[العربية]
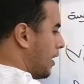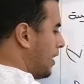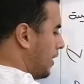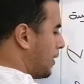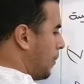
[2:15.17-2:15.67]

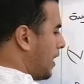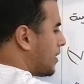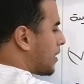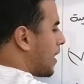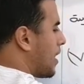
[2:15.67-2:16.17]
يعني بحال
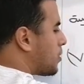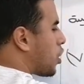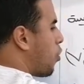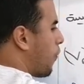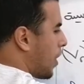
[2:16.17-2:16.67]
هذاك ان
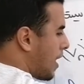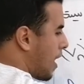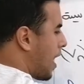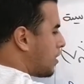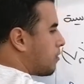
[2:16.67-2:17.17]
حتى هو في
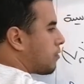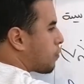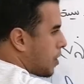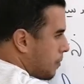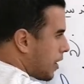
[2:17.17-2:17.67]
ان
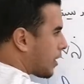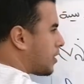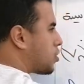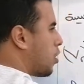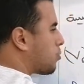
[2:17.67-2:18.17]
ربما
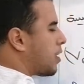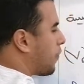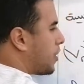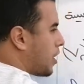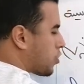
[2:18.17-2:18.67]
يقدر يتعرض
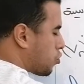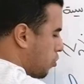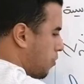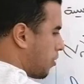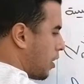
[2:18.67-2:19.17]
لانفيني
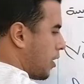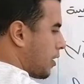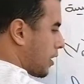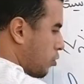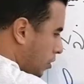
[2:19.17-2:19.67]
اشنو
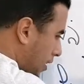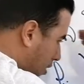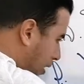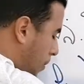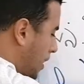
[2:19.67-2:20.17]
دونك
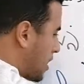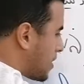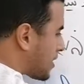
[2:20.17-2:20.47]
كترد البال هذه